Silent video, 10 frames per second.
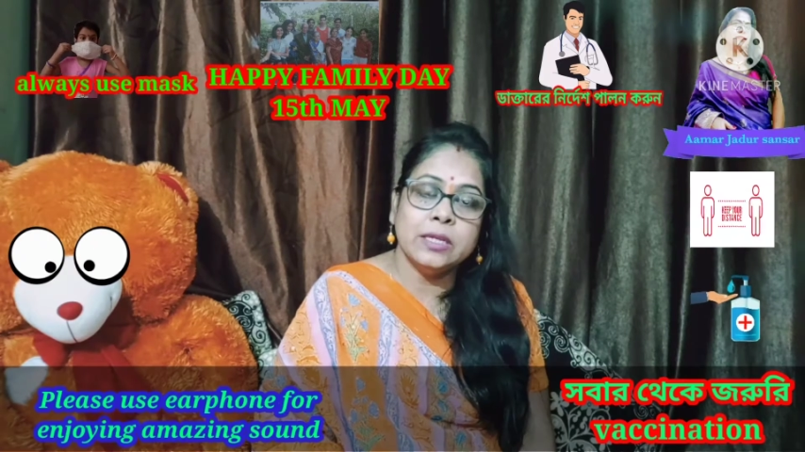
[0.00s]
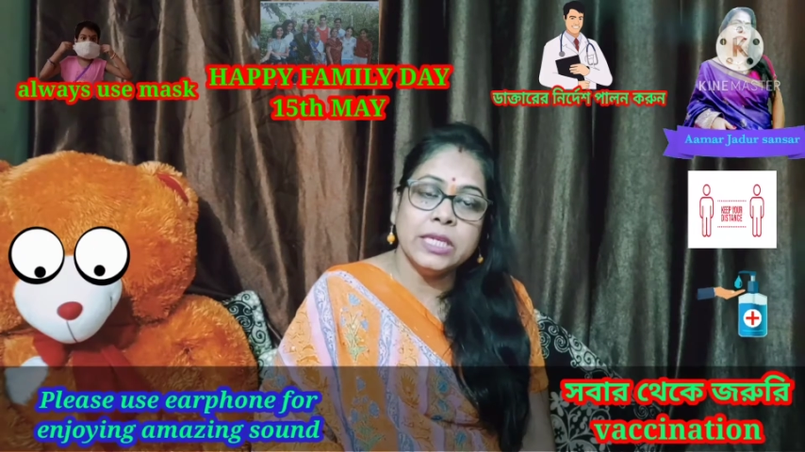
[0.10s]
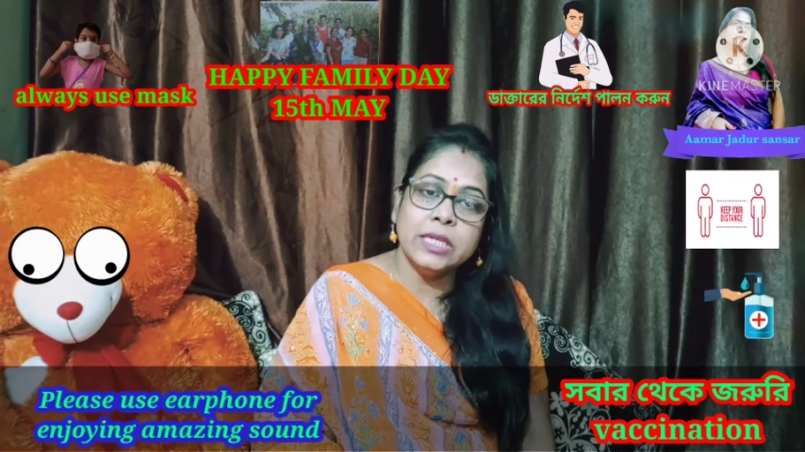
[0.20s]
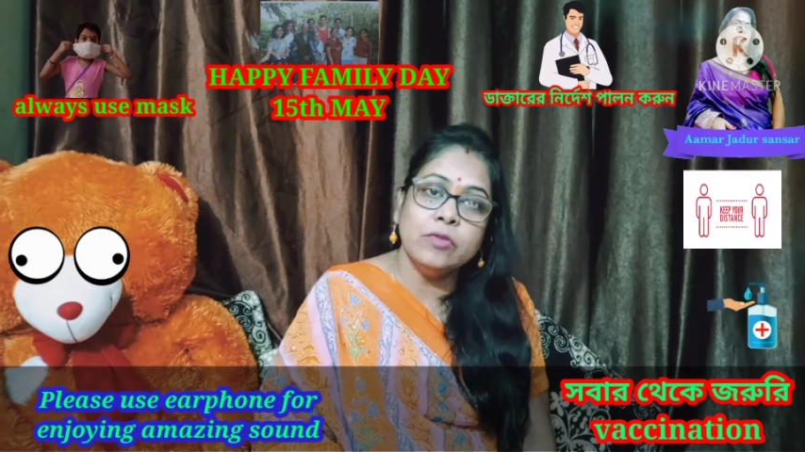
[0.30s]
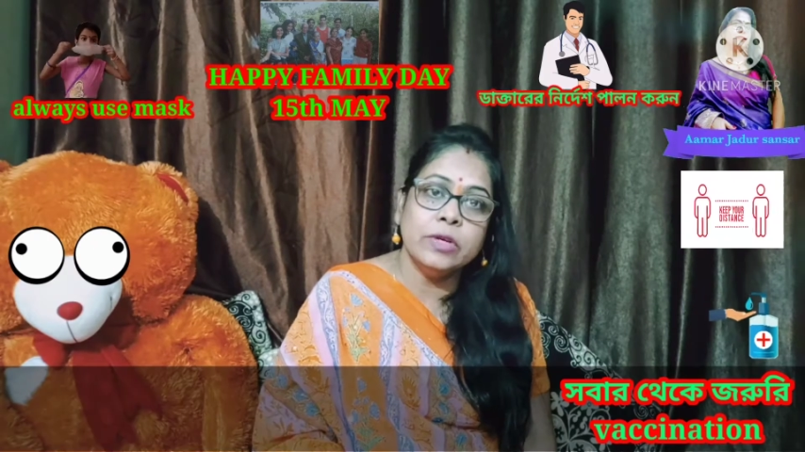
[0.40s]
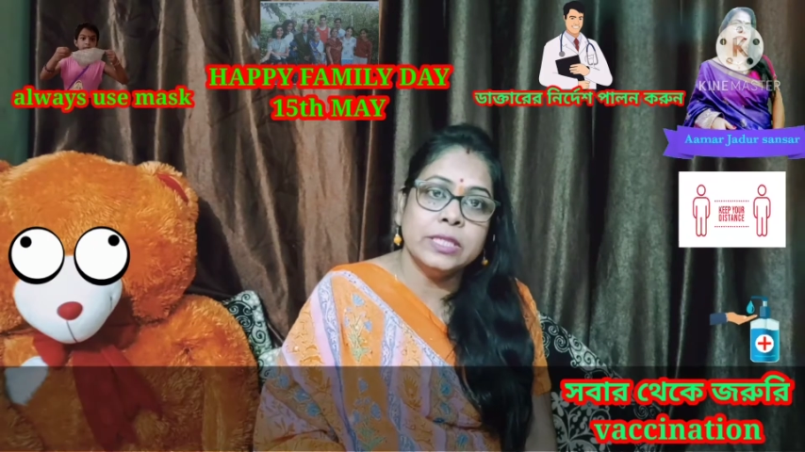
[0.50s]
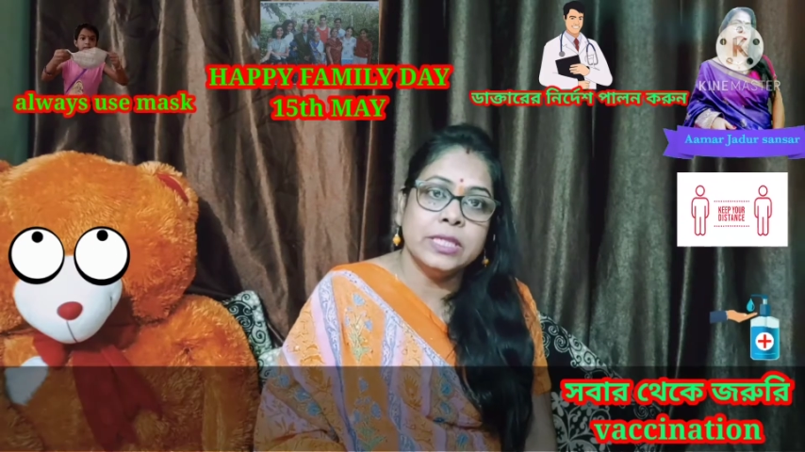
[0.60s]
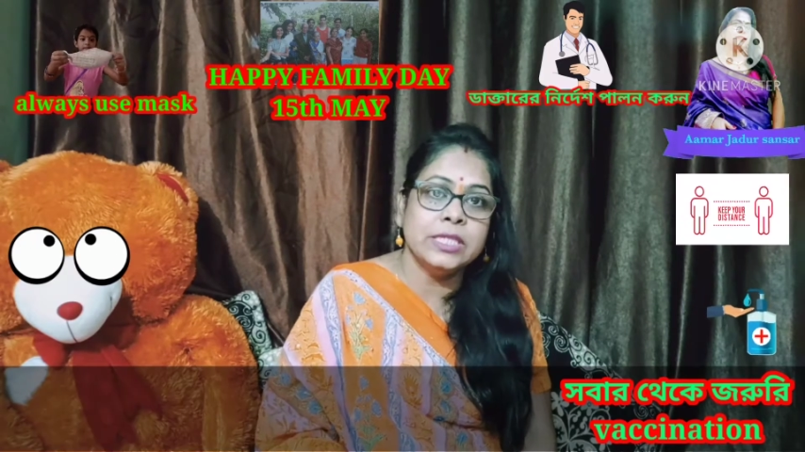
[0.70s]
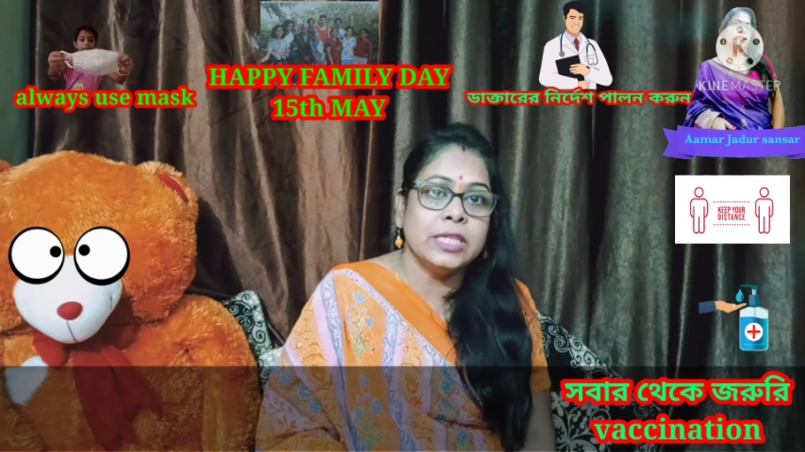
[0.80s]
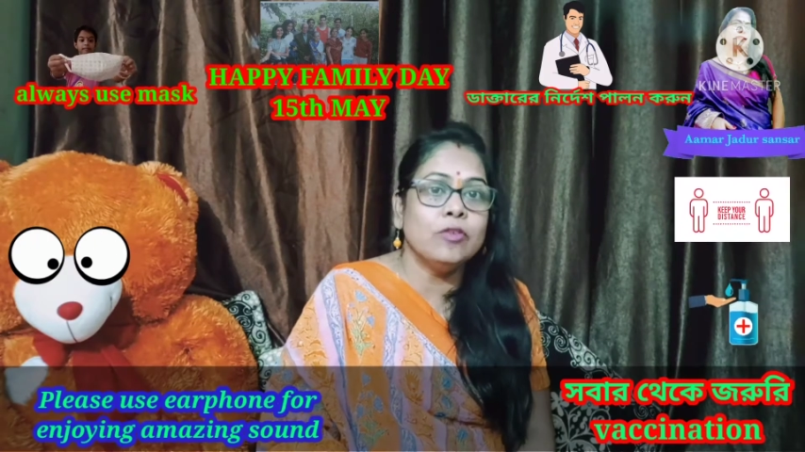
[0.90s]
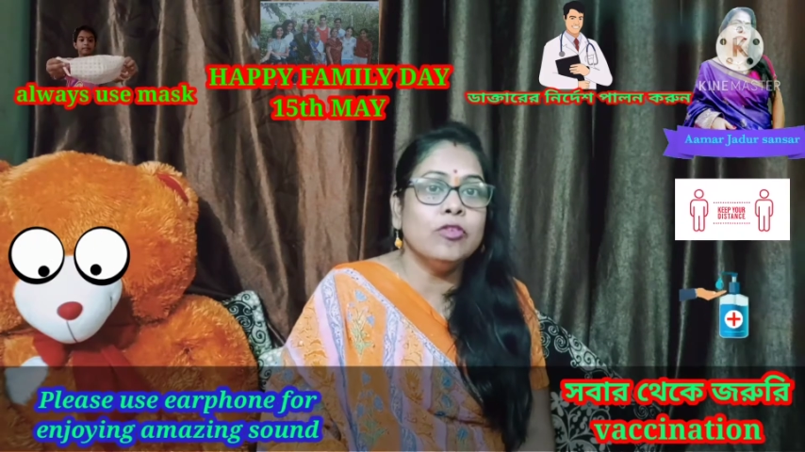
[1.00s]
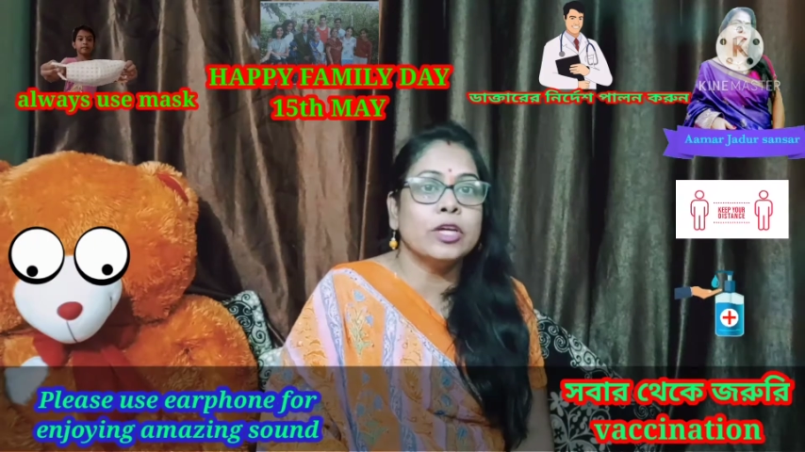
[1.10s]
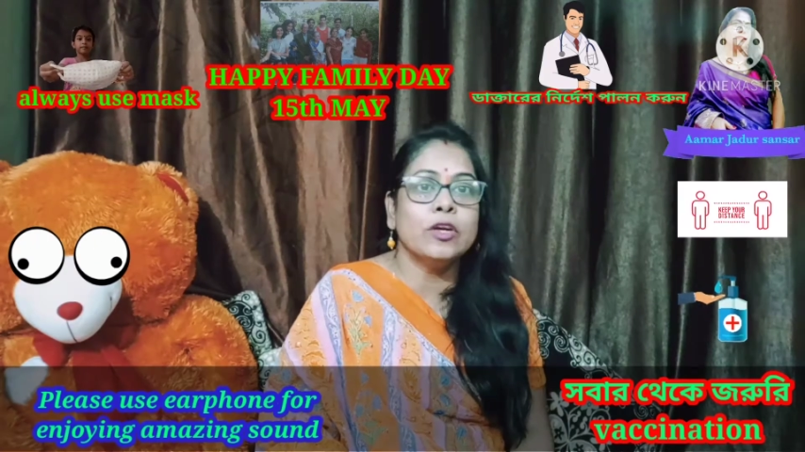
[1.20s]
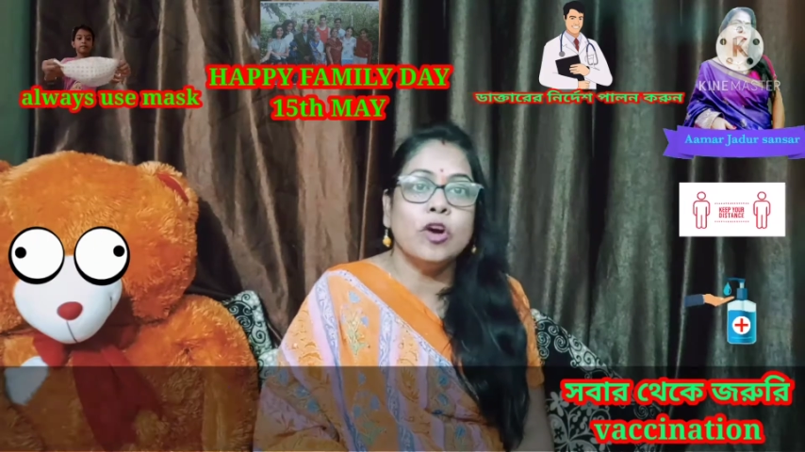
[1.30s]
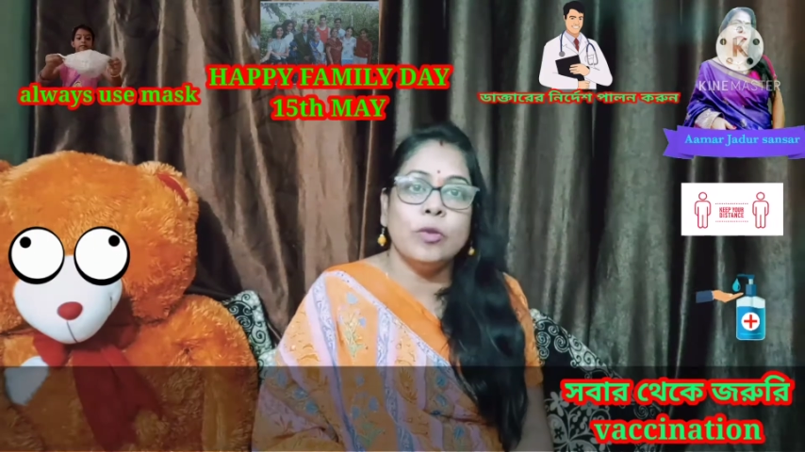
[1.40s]
কি হয়েছে
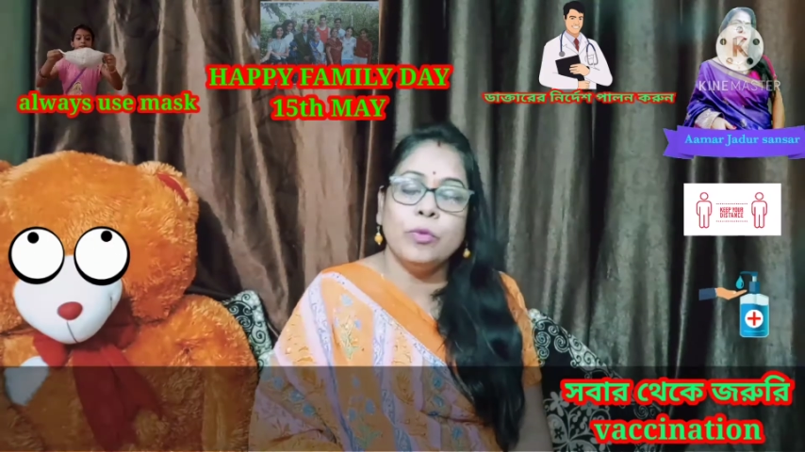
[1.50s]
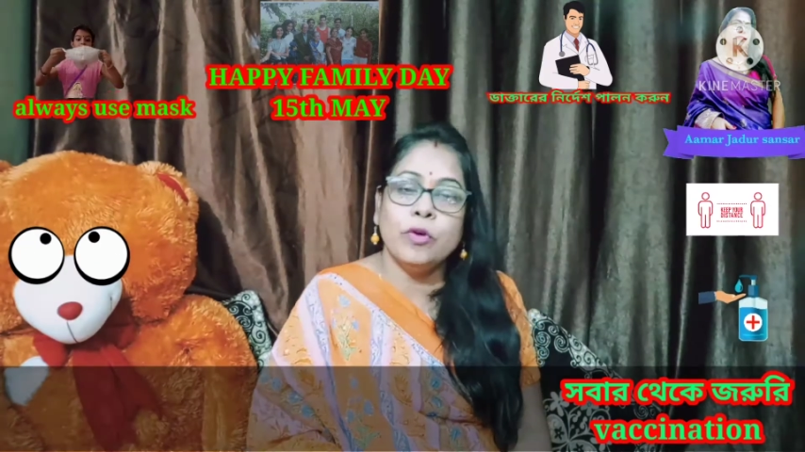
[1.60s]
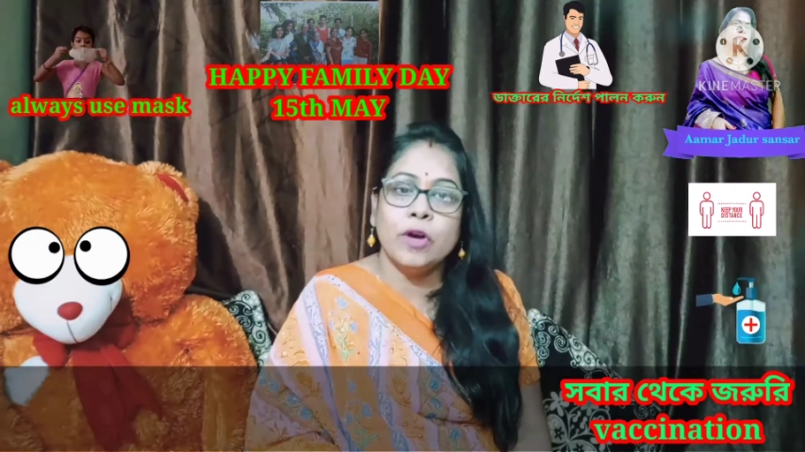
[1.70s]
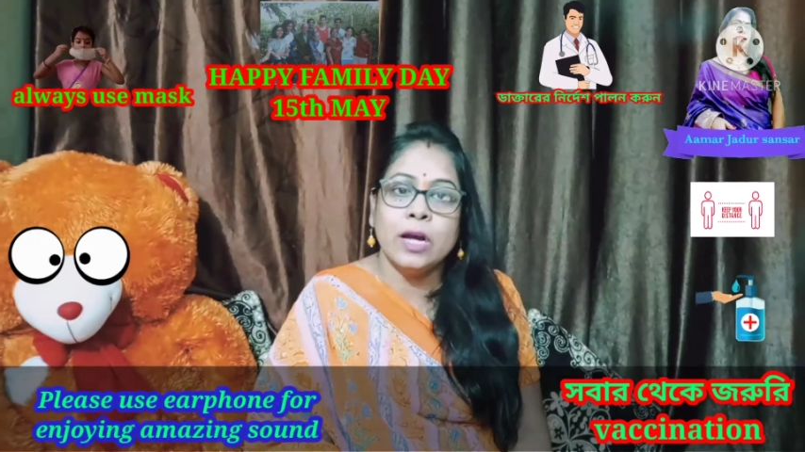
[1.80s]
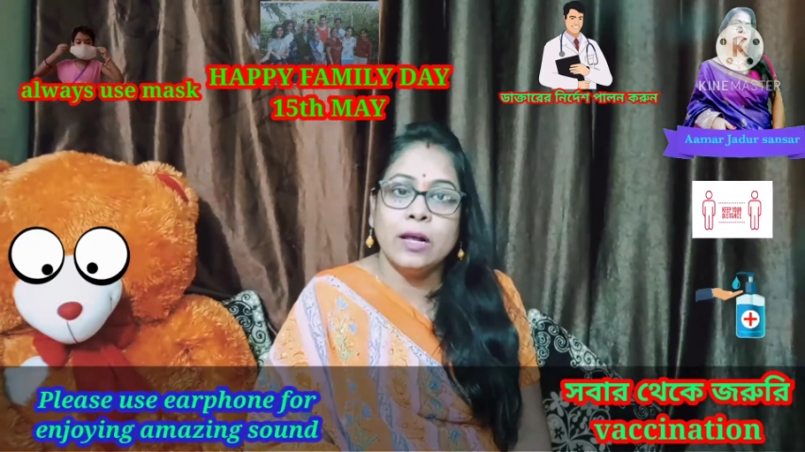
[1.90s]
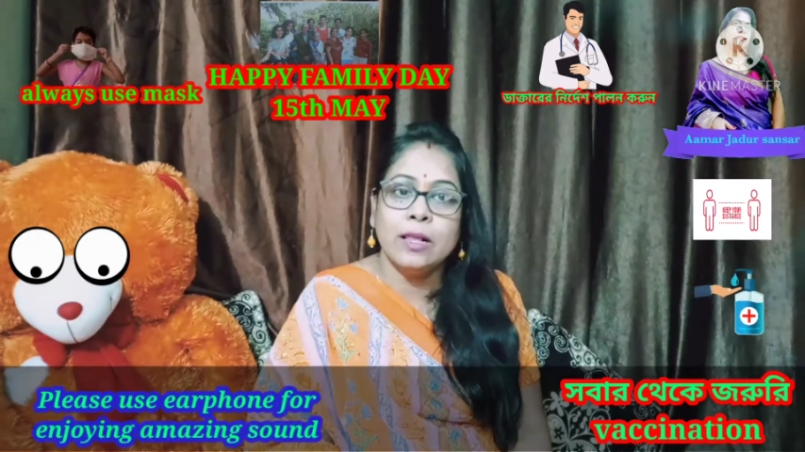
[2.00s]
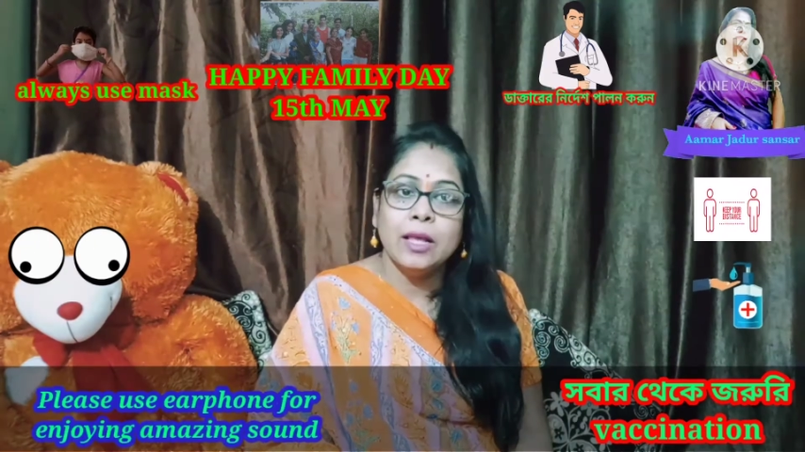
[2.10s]
সেগুলোকে গল্প করা